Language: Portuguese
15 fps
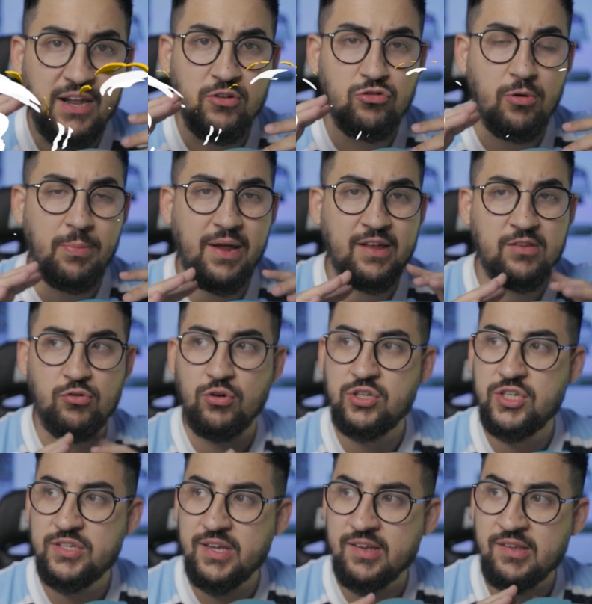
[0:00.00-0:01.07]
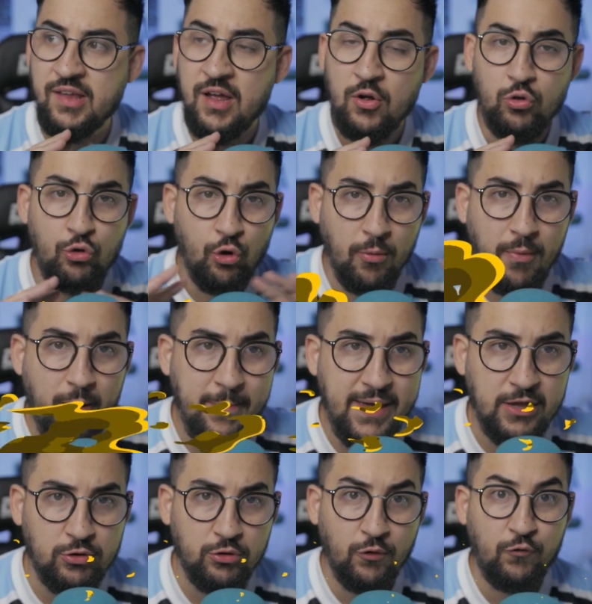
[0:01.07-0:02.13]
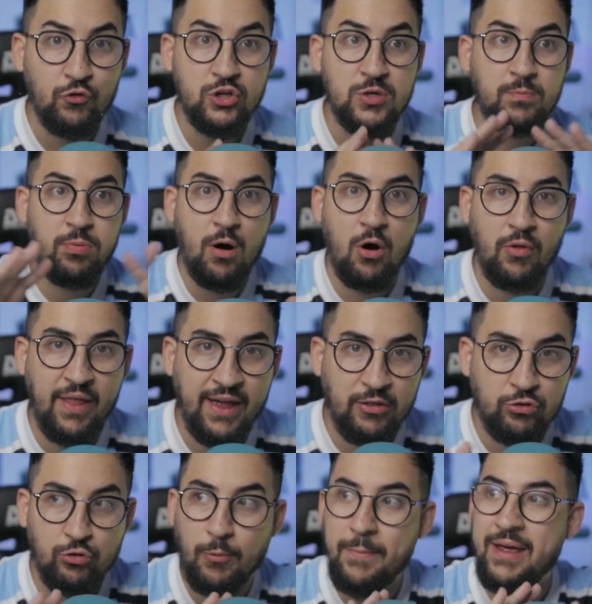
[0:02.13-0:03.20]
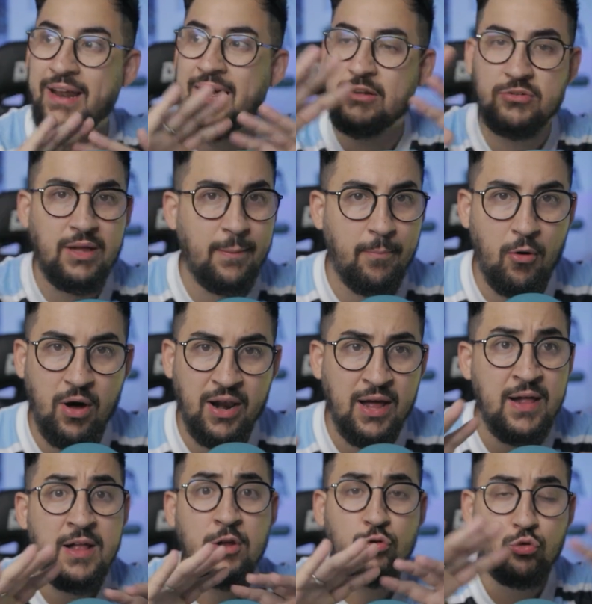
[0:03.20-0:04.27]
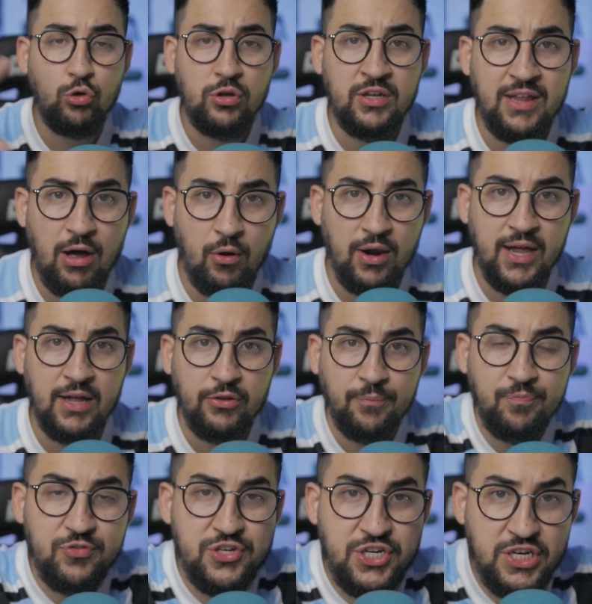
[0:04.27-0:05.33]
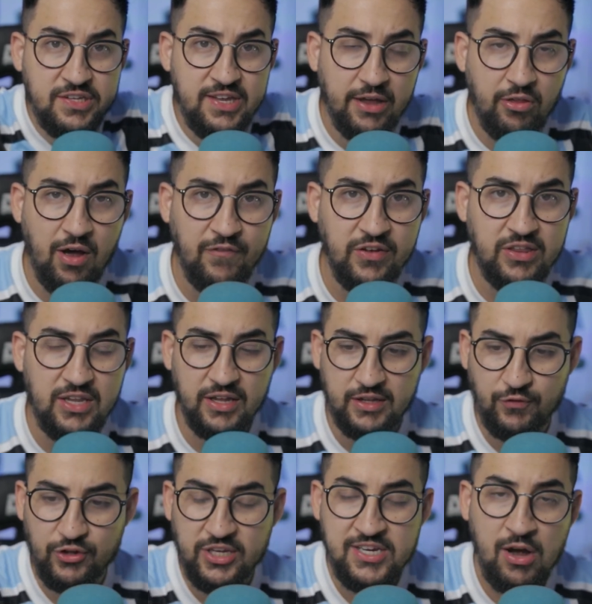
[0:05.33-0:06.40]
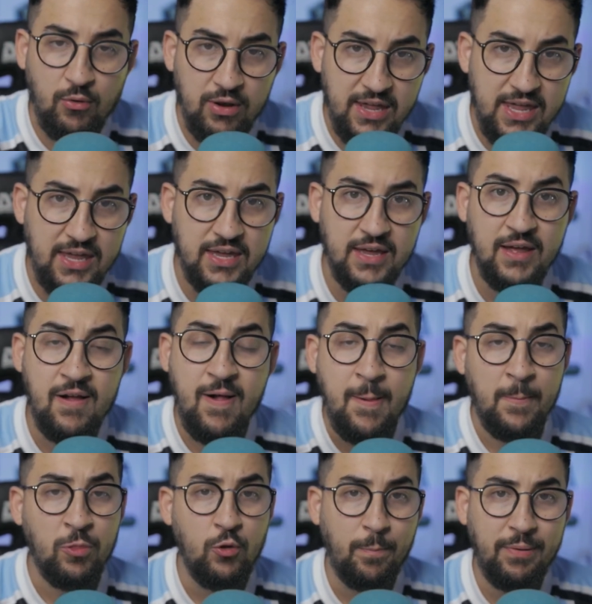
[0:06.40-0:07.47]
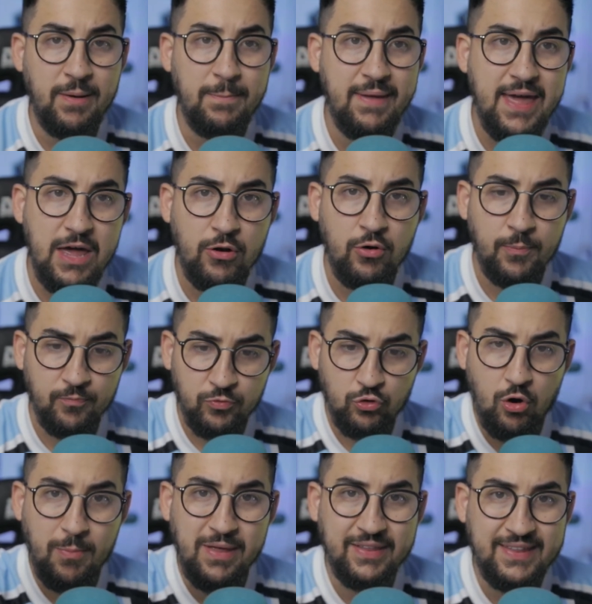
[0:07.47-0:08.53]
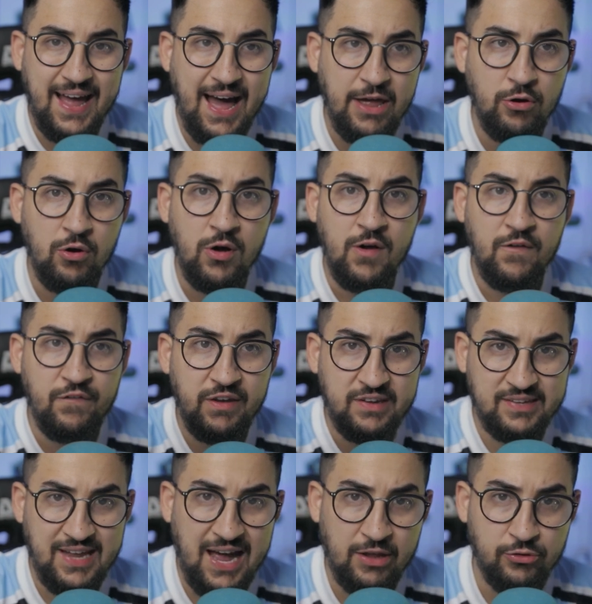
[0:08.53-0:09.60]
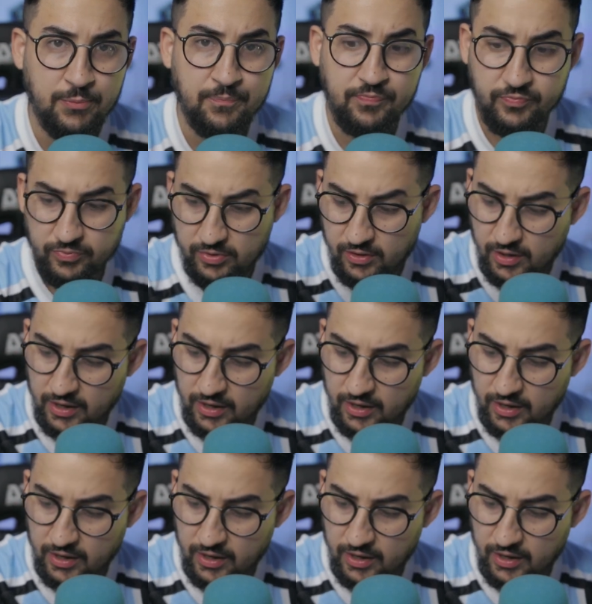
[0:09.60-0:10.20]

falando sobre as notícias do momento no futebol, né, do mercado da bola, tudo que tá rolando, 19h30. Eu vou deixar o link no primeiro comentário fixado.